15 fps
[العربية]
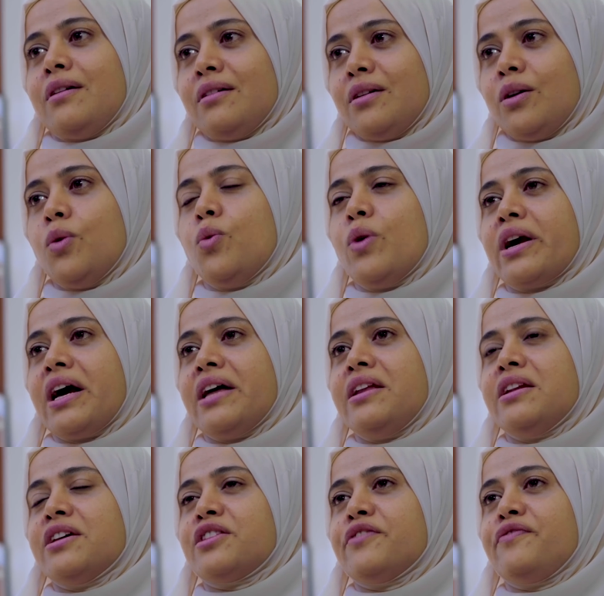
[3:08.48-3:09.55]
هو كان
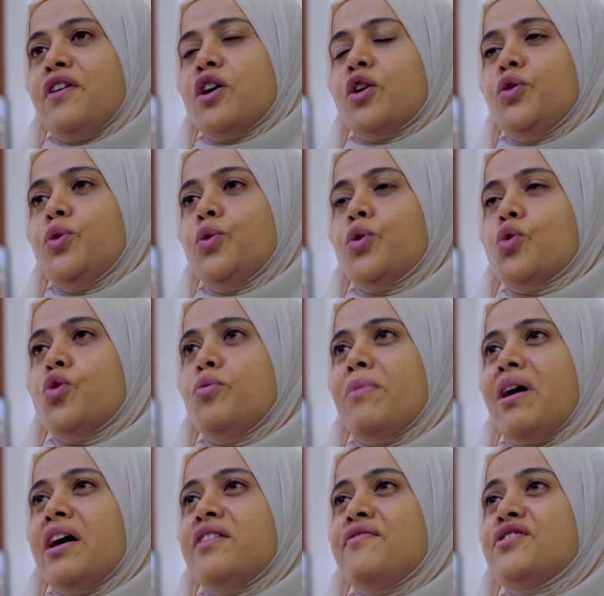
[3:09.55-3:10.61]
الاتفاق أنه يكون
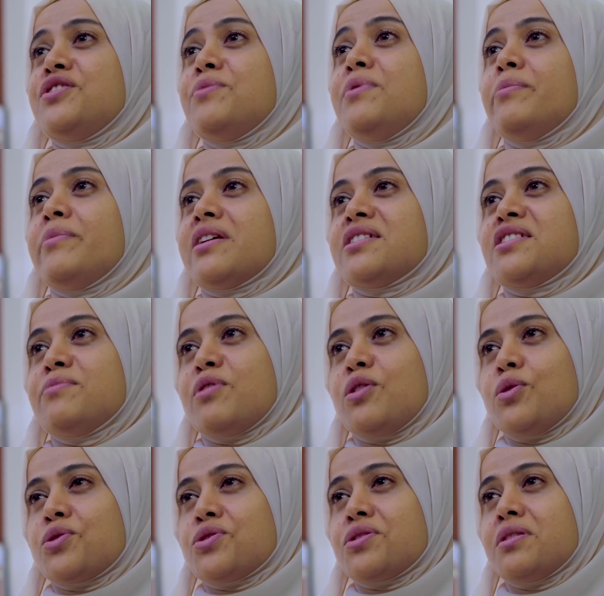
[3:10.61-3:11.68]
معي في جميع مراسم العرس